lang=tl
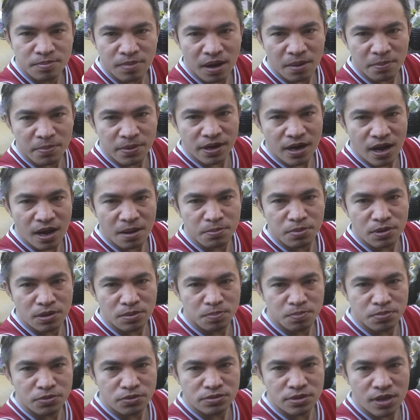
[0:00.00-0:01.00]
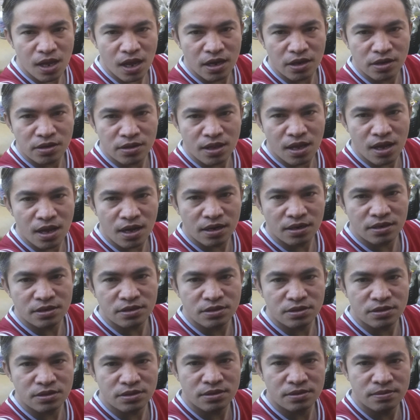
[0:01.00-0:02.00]
Paparapol po tayo
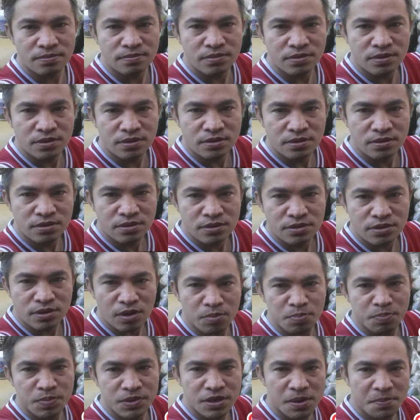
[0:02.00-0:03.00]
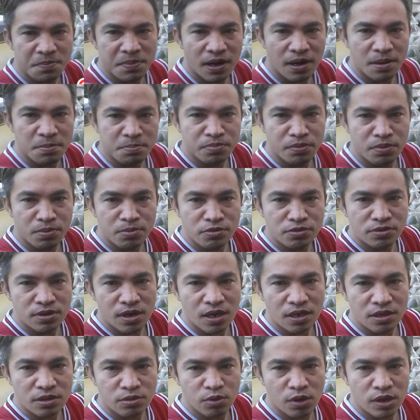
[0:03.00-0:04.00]
ng sa umpisa pa lang po
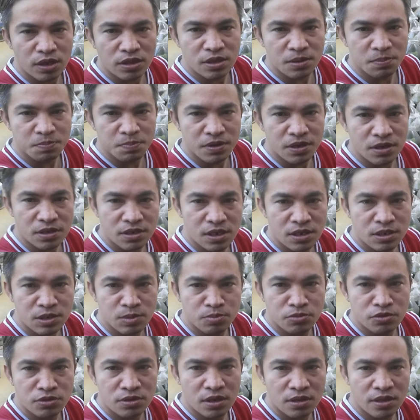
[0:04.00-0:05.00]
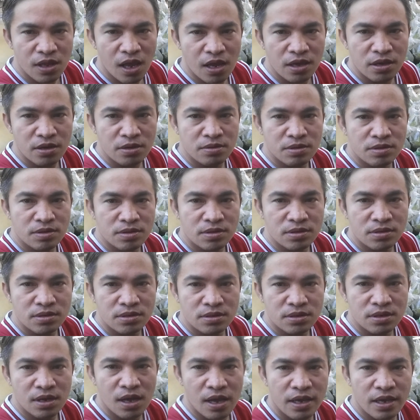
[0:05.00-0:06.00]
muna, 20 pieces muna tayo,
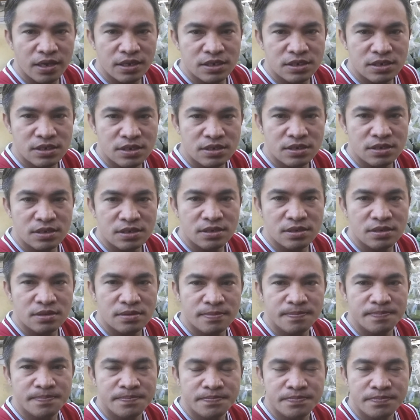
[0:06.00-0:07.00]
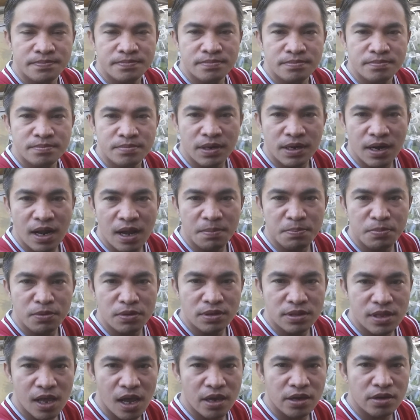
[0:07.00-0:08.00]
guys.
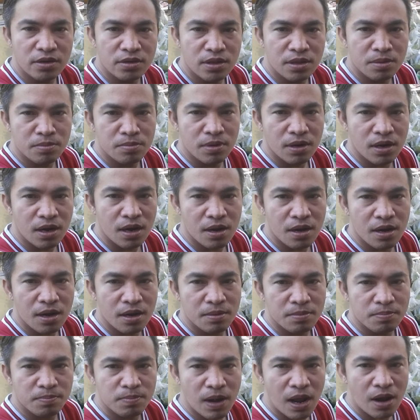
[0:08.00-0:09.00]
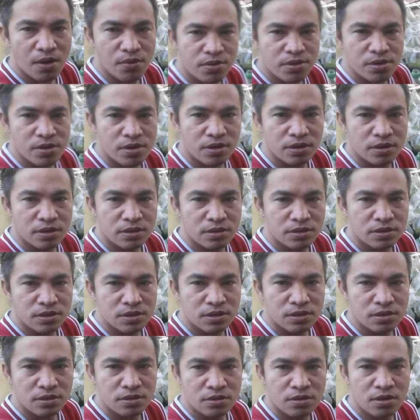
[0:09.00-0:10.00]
Raffle tayo ng mga flower horn.
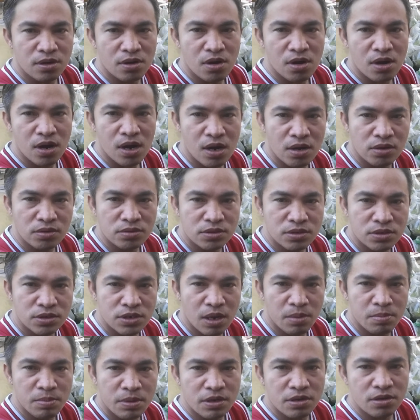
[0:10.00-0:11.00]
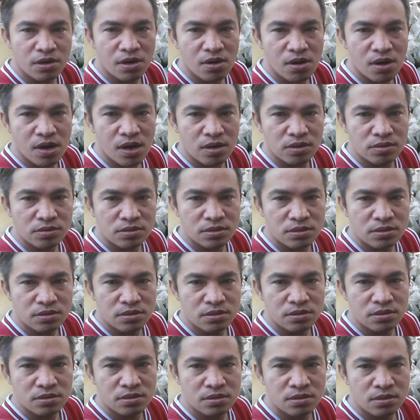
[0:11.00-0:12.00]
Grow out, semi-grow out.
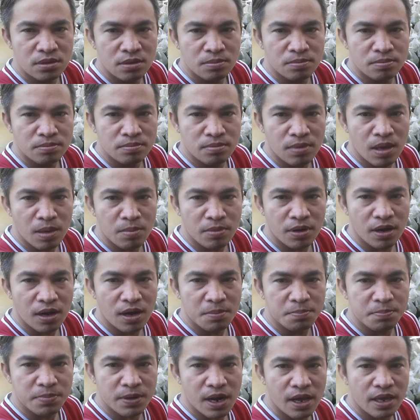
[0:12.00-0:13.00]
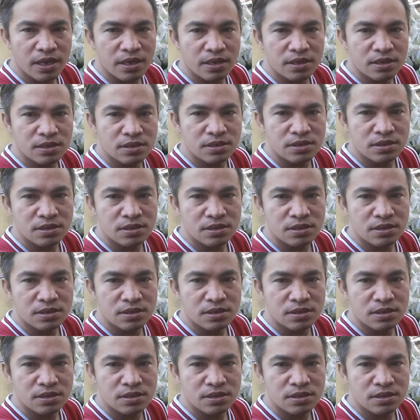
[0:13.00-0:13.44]
May mga fry.